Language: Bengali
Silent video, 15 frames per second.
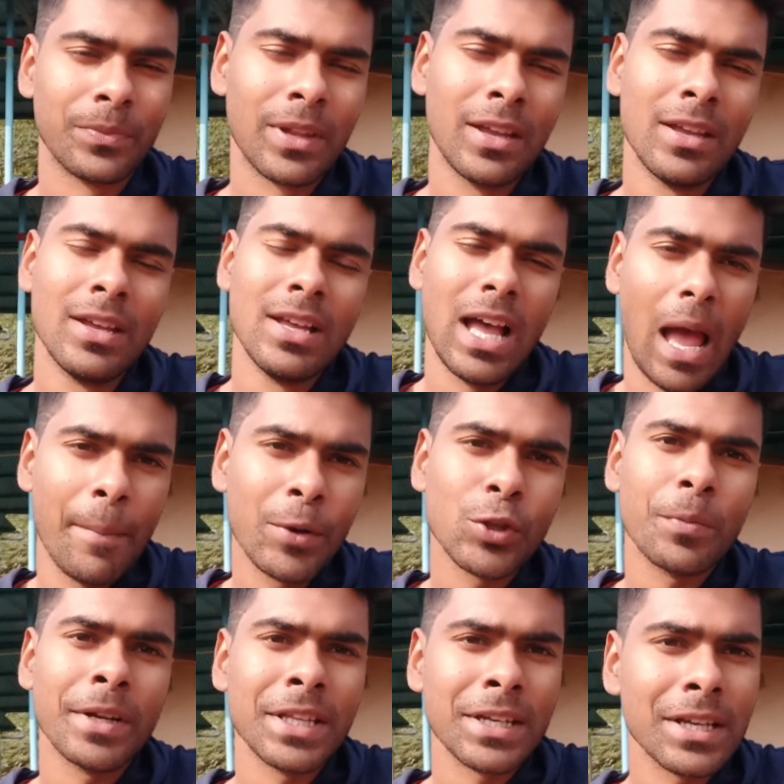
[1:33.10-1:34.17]
আমি
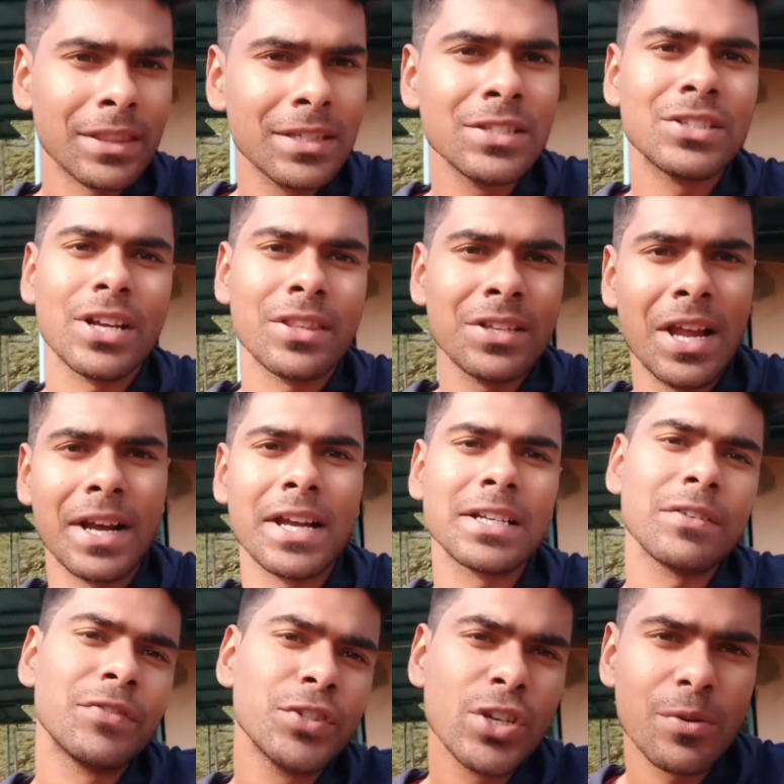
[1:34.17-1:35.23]
তোমাদেরকে তিন চার দিন আগে একটি
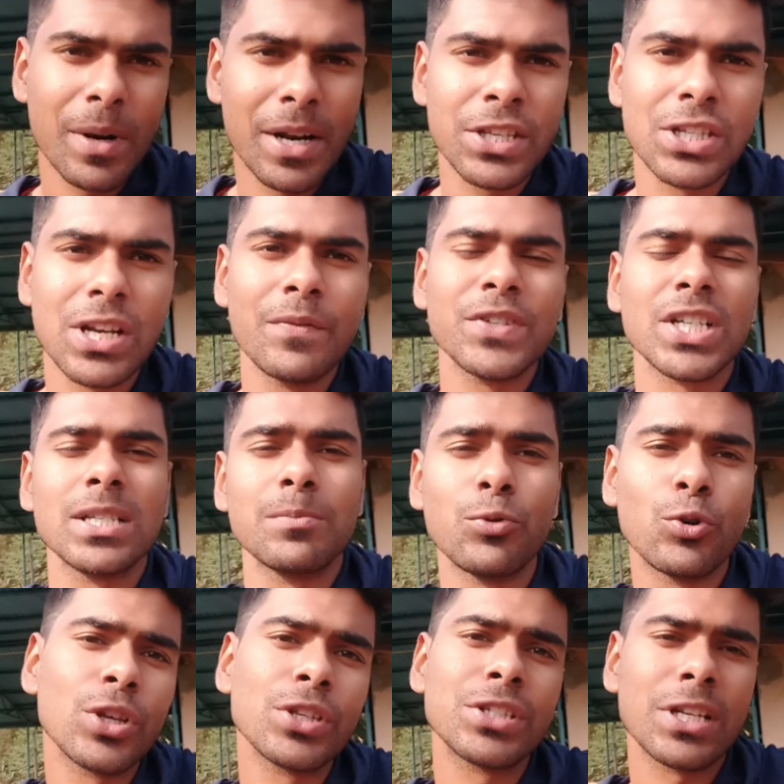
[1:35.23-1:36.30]
ভিডিও বানিয়েছিলাম যেখানে
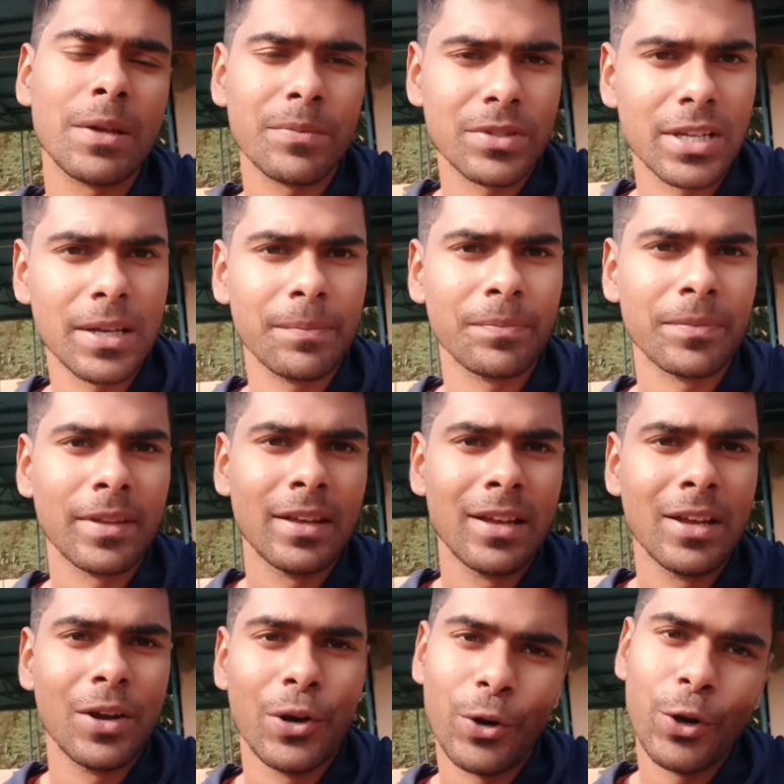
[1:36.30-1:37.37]
বলেছিলাম যে
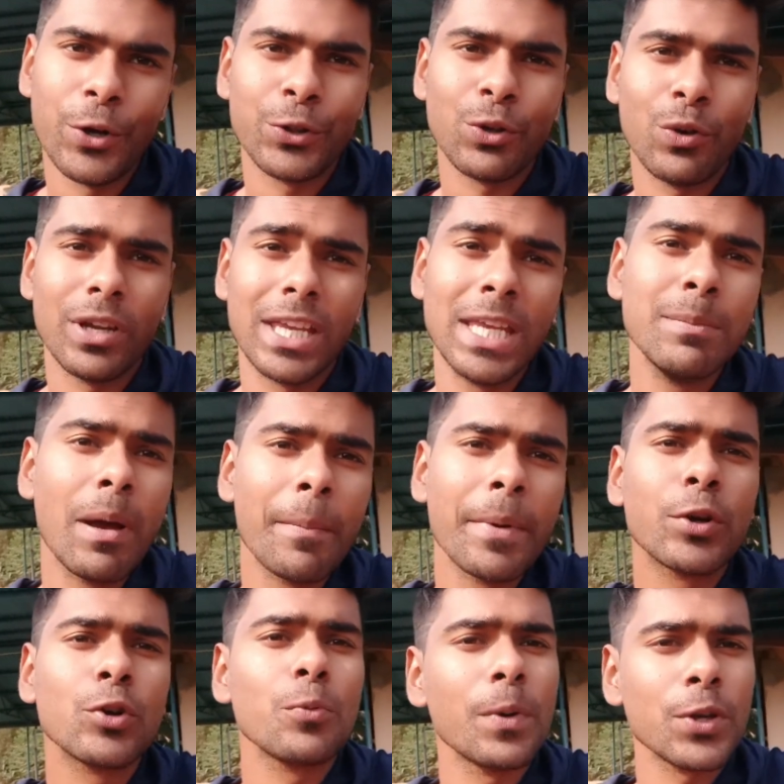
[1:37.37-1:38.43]
হয়তো ইমামি
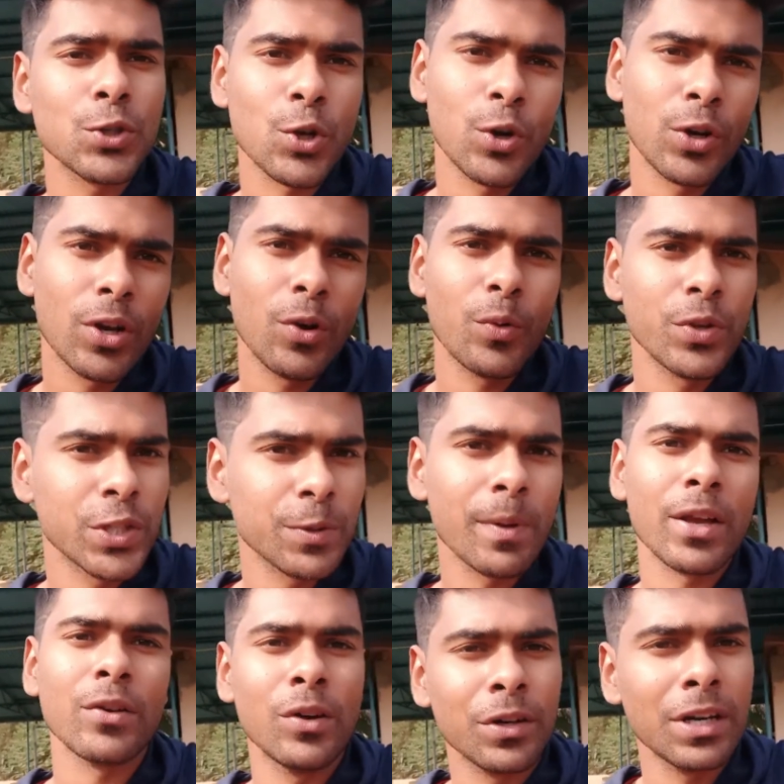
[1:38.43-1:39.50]
গ্রুপের সঙ্গেও ইস্টবেঙ্গল
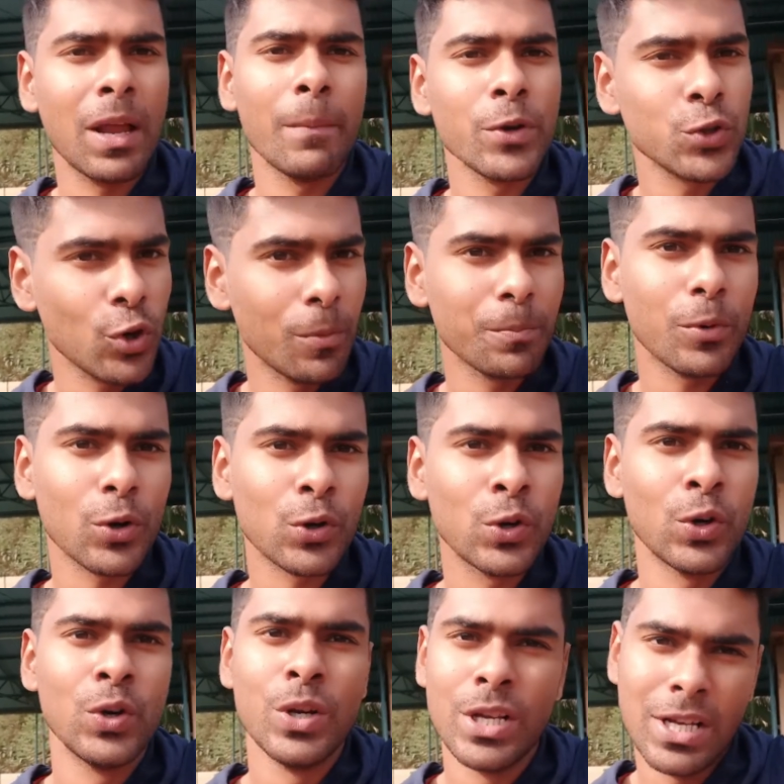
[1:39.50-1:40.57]
ক্লাবের সম্পর্ক
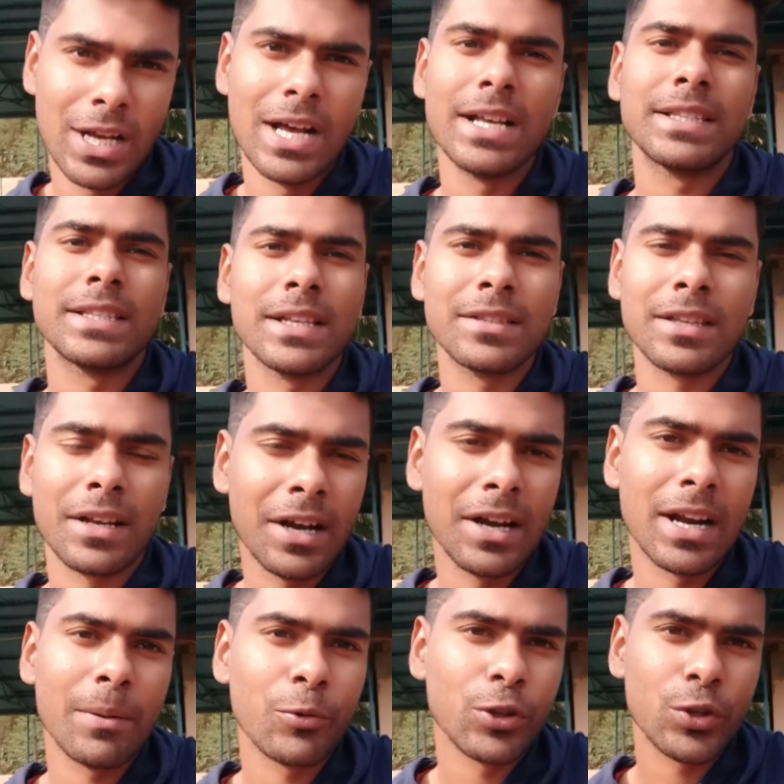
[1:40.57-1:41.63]
আস্তে আস্তে খারাপ হতে
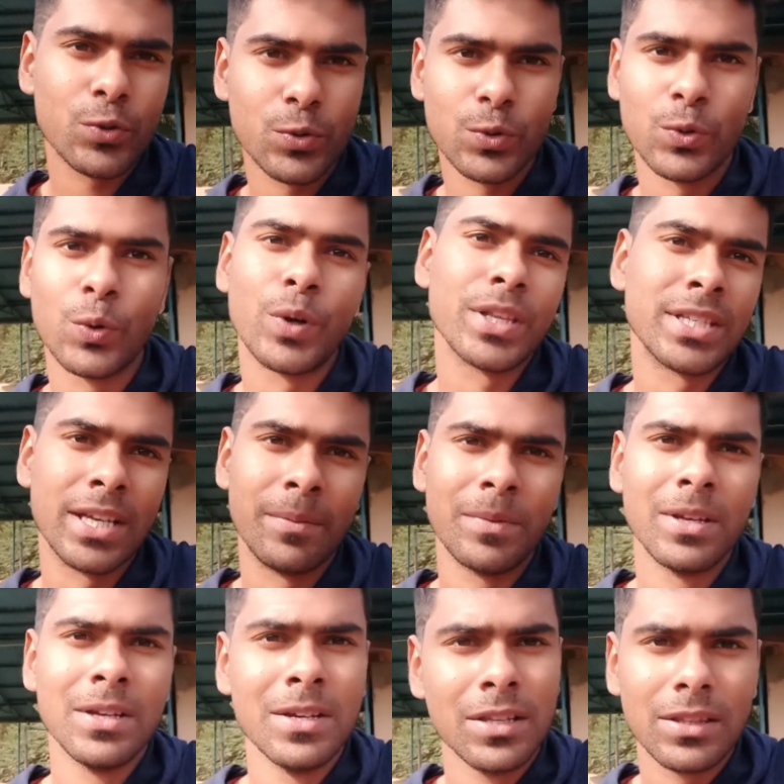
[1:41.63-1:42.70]
শুরু করেছে
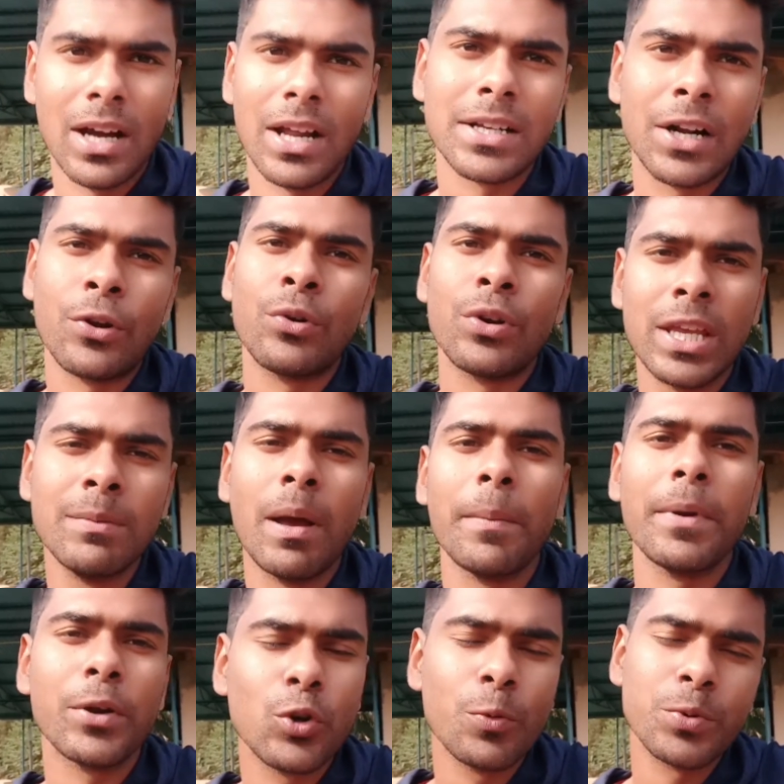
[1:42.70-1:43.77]
তার কারণ ইমামি গ্রুপ
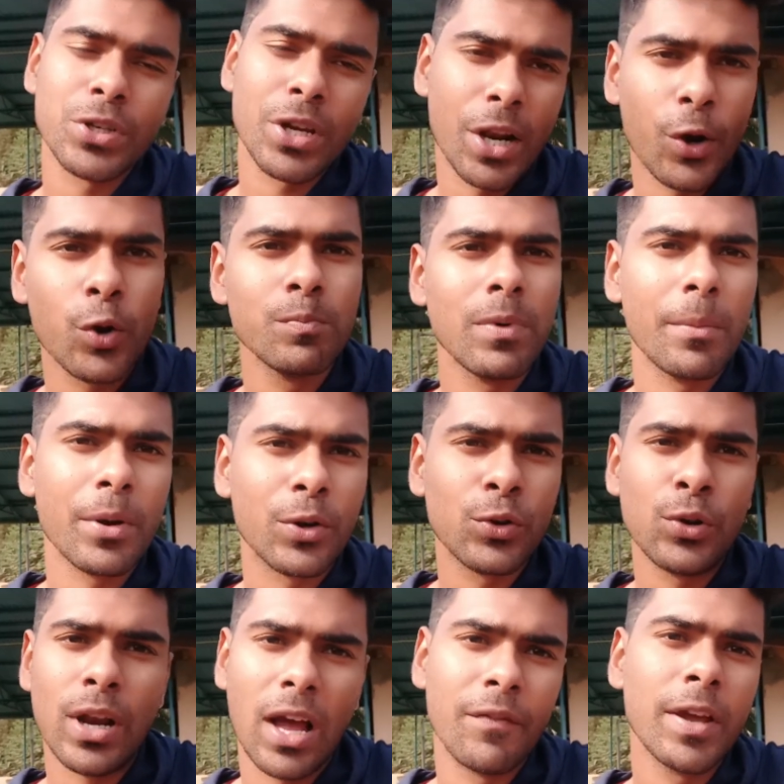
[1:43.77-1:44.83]
সেরকমভাবে কোনো
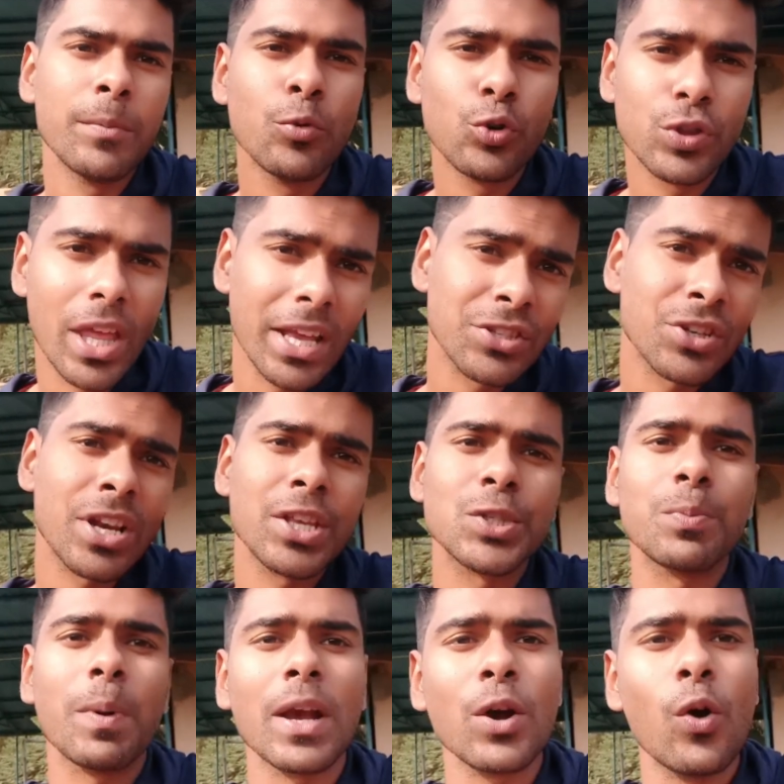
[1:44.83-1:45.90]
লাভের মুখ দেখছে না
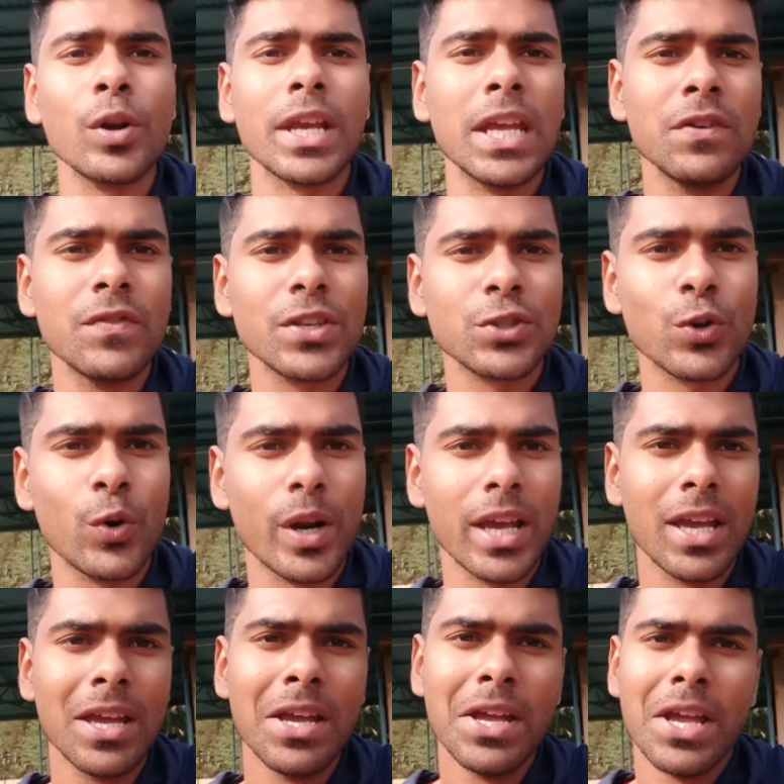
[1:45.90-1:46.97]
ইস্টবেঙ্গলকে ইনভেস্ট করে
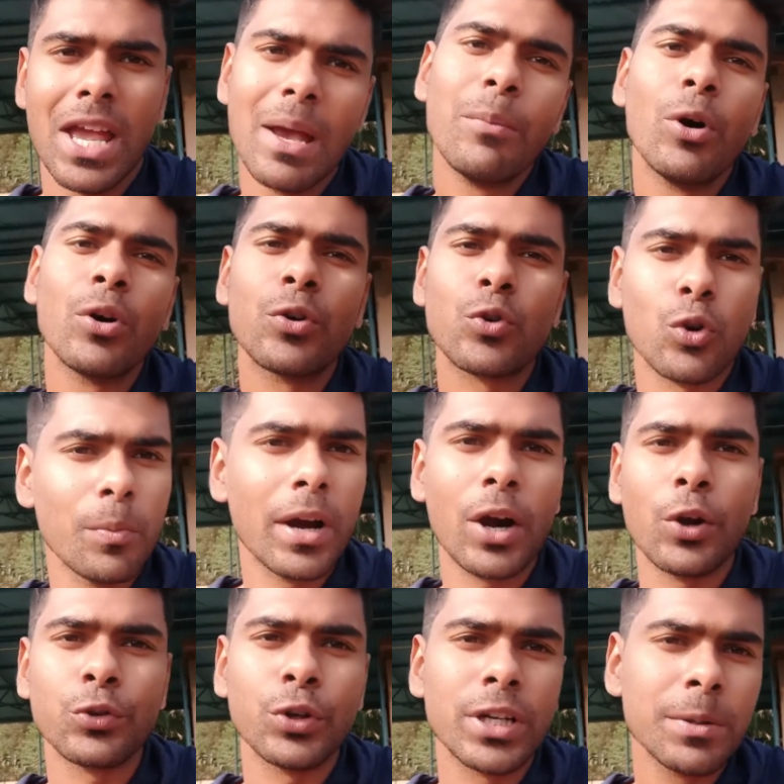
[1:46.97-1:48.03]
এবং ক্রমাগত
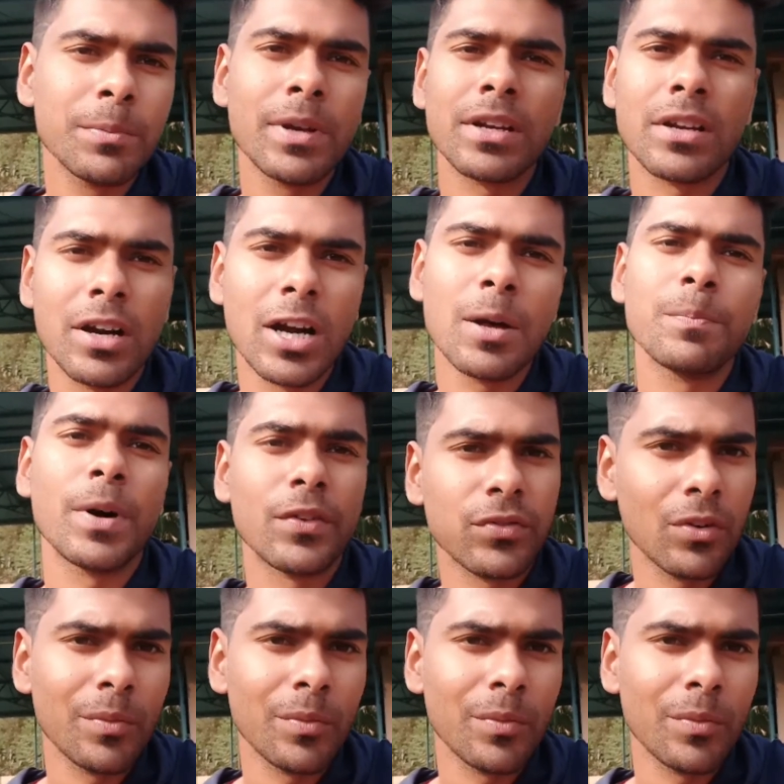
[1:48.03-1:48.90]
টিমের খারাপ পারফরমেন্স